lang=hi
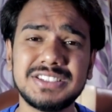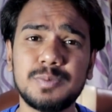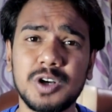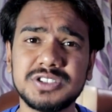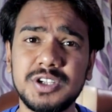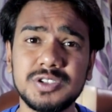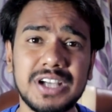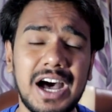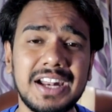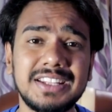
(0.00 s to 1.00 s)
ऐसी बहुत सी
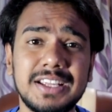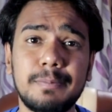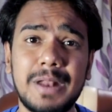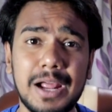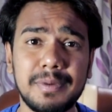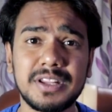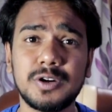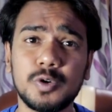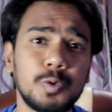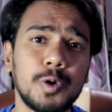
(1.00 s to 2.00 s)
न्यूज आ रही थी कि ब्लैक
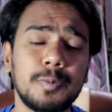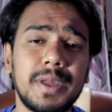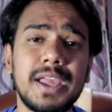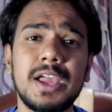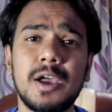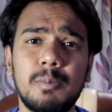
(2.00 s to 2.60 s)
पेंथर टू मूवी में